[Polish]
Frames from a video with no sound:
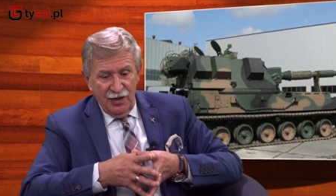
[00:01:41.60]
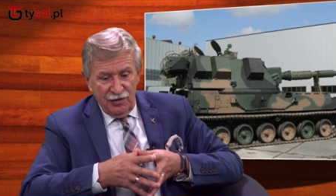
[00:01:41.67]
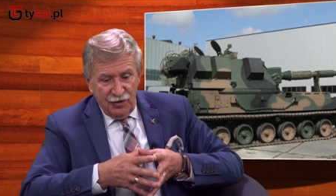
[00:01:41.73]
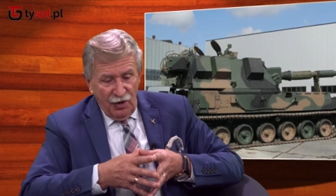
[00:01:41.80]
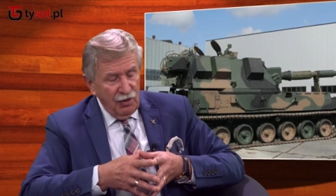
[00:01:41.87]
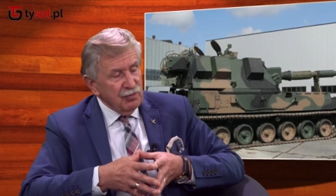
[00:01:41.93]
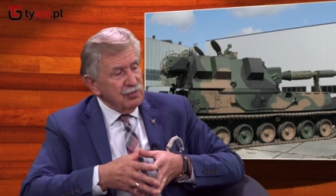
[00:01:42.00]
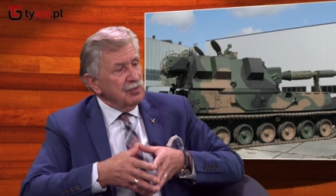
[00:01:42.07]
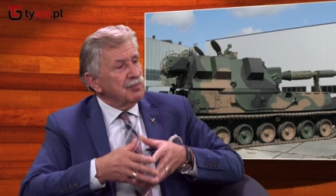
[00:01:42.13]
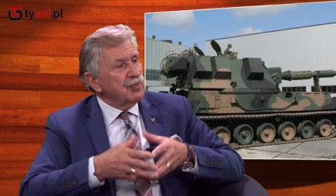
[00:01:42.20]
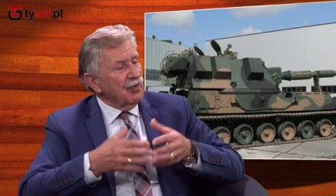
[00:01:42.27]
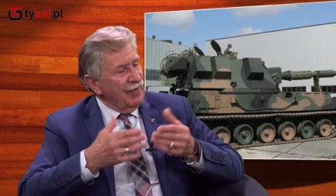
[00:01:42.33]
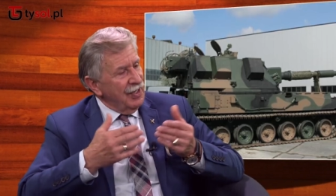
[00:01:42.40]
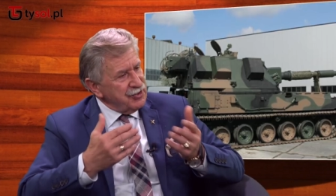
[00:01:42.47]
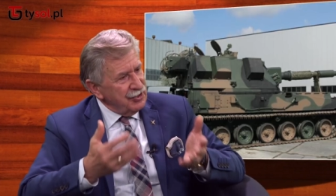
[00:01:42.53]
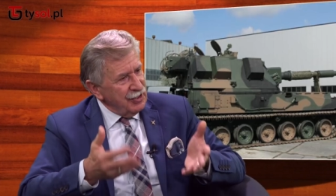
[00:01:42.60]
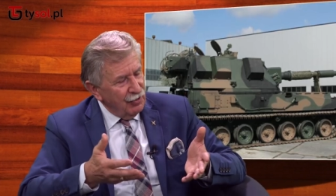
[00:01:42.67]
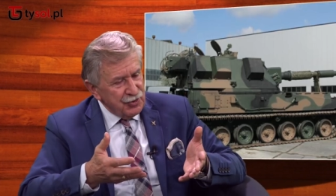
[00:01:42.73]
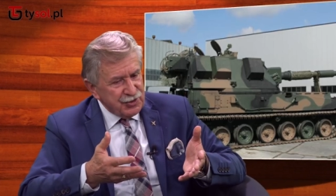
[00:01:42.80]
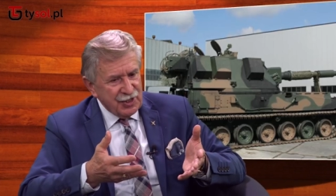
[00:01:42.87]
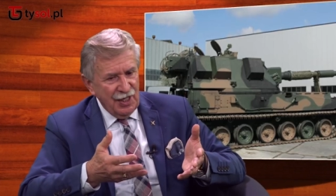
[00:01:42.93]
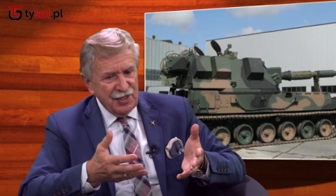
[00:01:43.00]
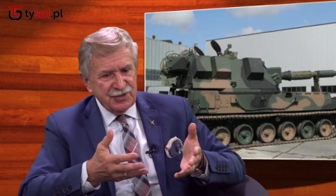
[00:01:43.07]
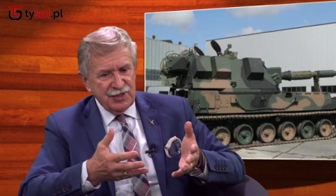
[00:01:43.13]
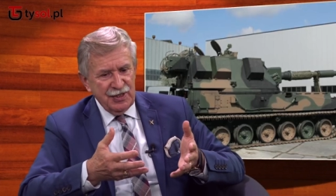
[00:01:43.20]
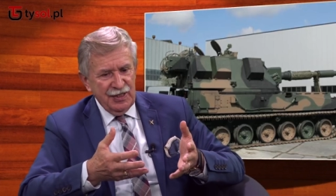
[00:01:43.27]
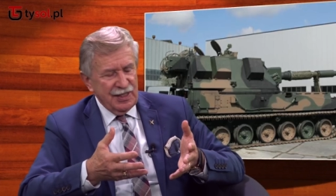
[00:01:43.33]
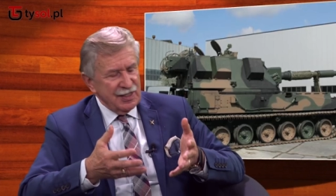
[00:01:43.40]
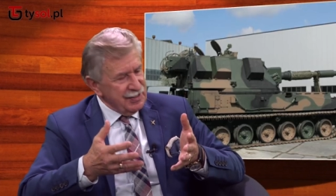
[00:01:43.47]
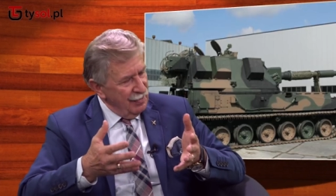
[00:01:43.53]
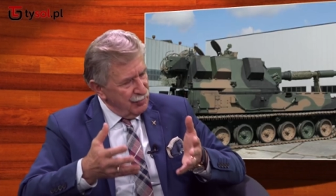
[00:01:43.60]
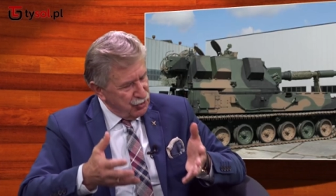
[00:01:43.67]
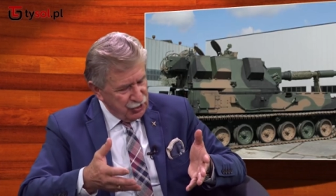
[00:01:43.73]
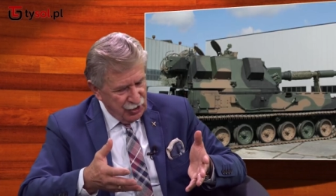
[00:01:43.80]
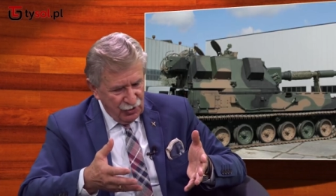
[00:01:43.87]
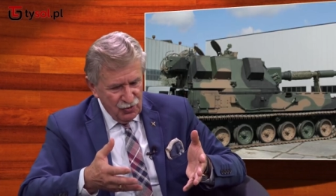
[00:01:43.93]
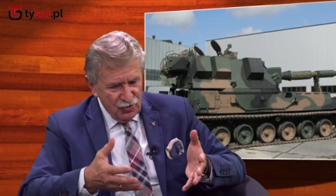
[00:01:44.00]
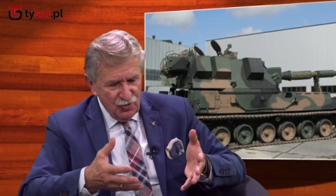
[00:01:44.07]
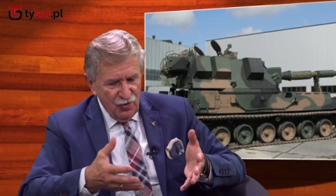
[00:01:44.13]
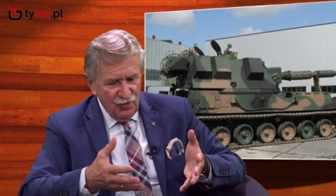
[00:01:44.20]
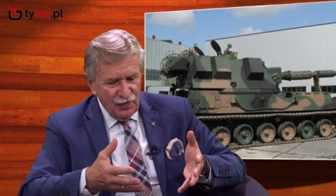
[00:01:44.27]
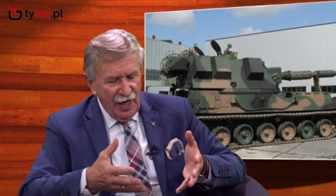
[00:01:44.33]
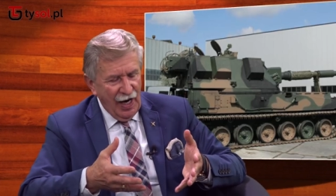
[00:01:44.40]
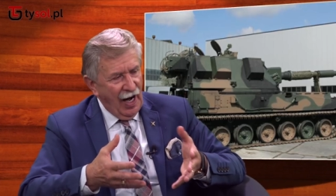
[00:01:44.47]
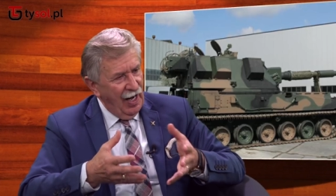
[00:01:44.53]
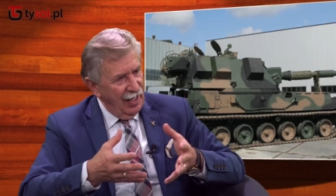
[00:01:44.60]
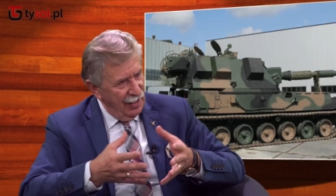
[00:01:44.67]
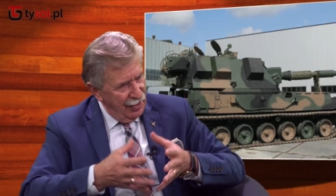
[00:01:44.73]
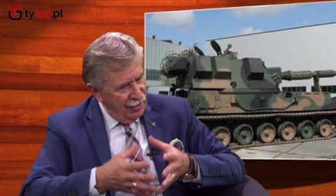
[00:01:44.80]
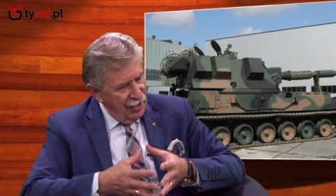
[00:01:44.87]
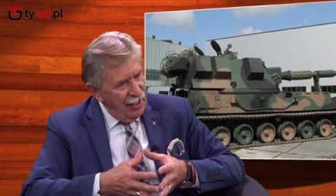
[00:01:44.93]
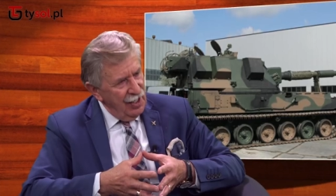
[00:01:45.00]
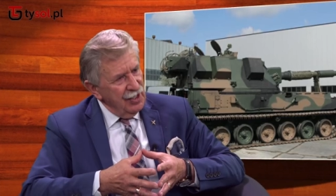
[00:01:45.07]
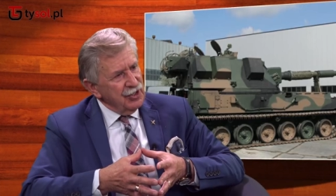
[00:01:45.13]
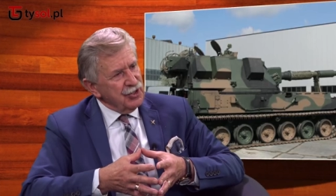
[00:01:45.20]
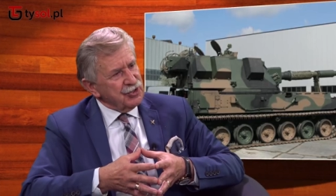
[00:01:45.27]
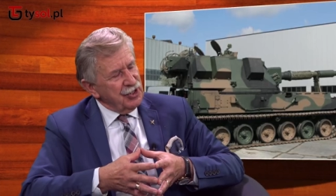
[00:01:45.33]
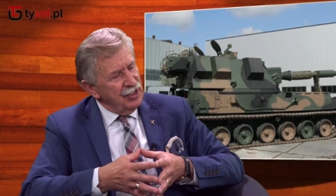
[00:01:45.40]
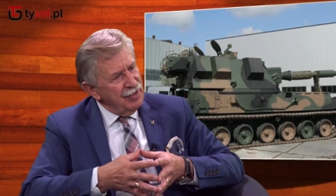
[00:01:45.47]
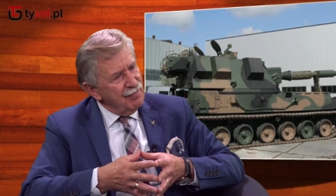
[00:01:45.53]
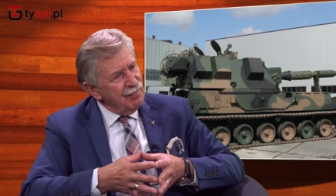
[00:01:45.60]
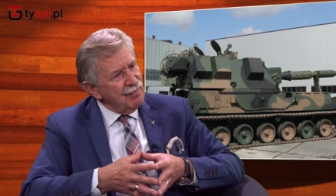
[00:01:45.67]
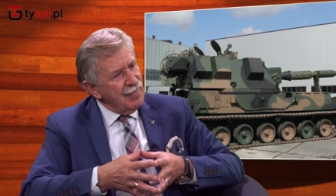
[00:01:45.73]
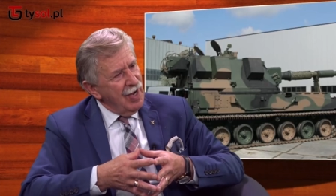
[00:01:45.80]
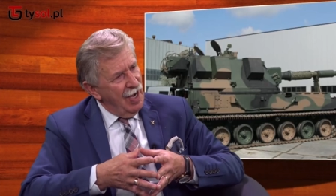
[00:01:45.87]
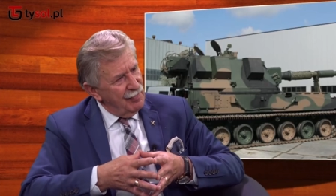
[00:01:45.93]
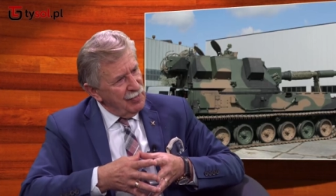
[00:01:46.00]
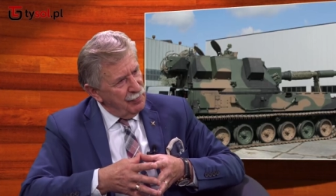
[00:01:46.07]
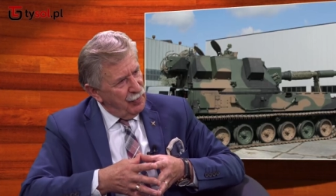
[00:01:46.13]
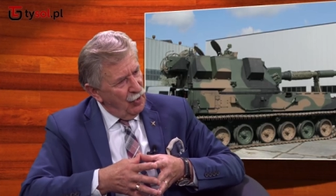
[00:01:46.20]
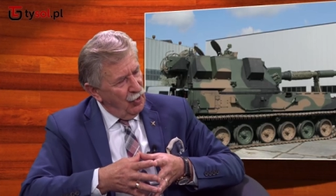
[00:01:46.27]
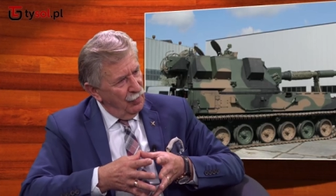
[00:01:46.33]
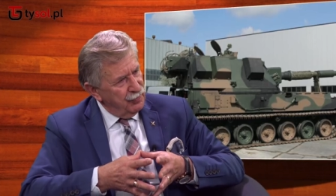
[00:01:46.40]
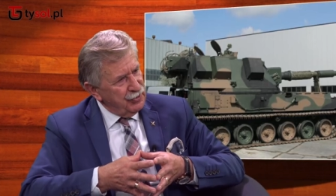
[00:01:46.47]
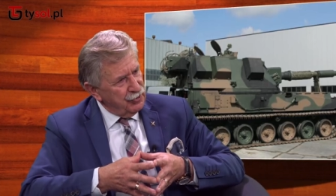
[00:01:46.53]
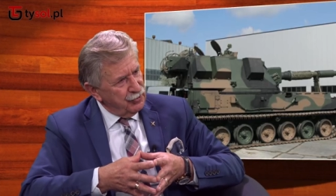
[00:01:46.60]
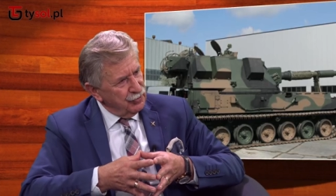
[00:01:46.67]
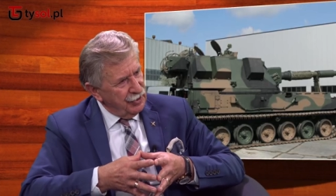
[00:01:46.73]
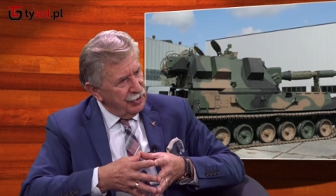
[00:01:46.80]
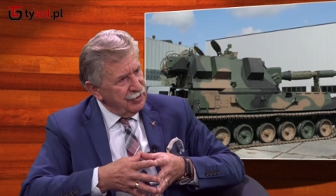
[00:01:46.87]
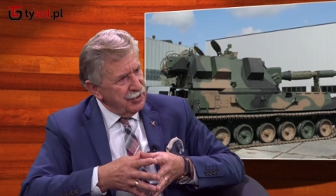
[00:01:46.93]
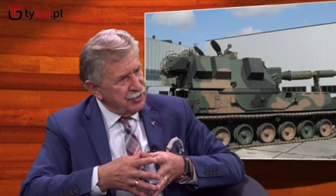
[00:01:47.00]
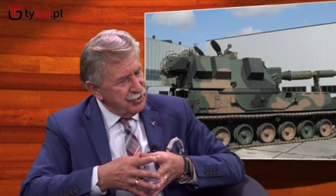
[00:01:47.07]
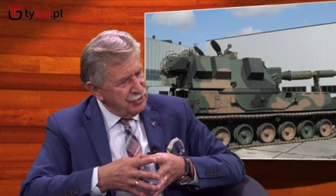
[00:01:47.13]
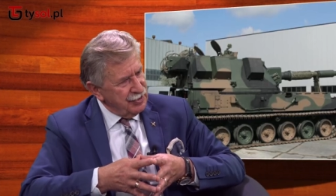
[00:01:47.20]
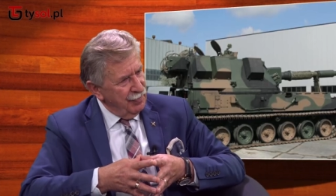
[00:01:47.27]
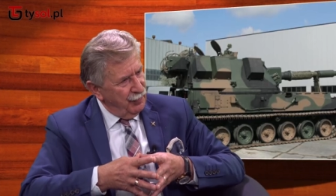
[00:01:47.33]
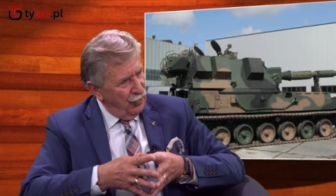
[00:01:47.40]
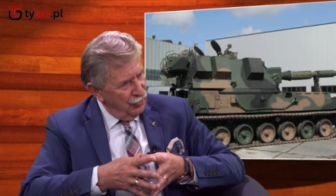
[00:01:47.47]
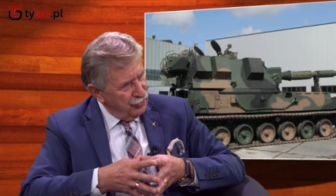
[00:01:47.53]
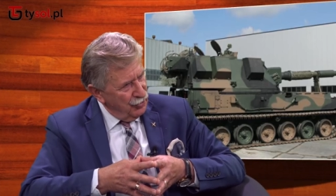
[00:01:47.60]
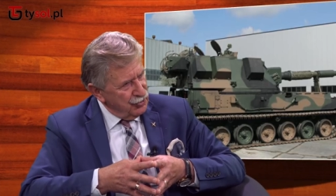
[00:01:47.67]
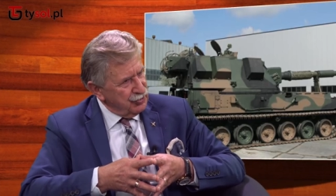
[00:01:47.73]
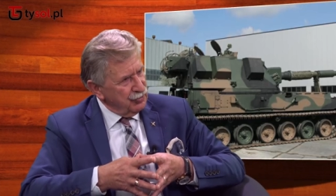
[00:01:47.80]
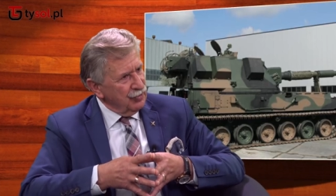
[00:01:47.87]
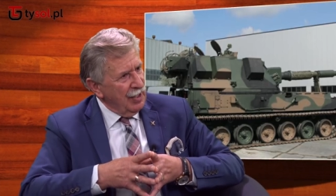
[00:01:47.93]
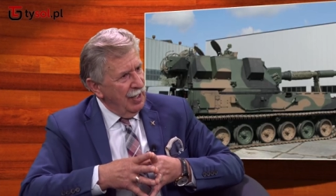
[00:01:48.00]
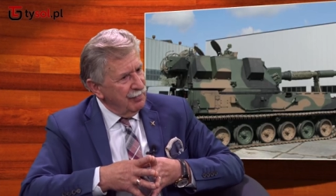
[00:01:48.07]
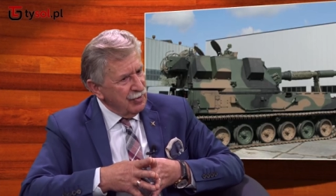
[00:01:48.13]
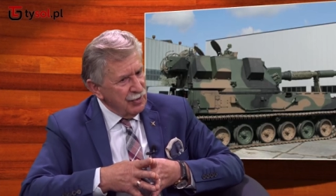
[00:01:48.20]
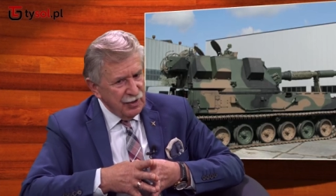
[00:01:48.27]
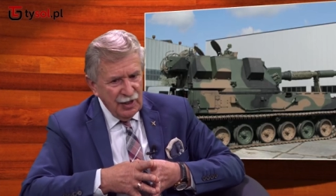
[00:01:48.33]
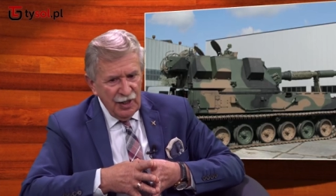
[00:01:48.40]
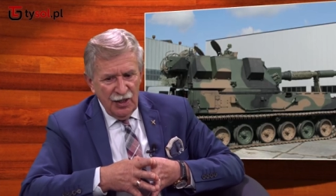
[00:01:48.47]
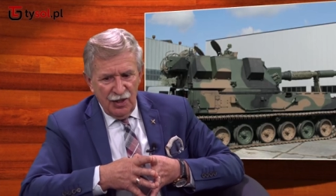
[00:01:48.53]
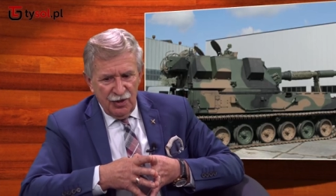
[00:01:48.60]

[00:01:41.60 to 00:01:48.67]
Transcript: no, prowadzi negocjacje. Nie znam szczegółów, ale jeżeli mamy pochopnie tutaj decyzję podjąć, która by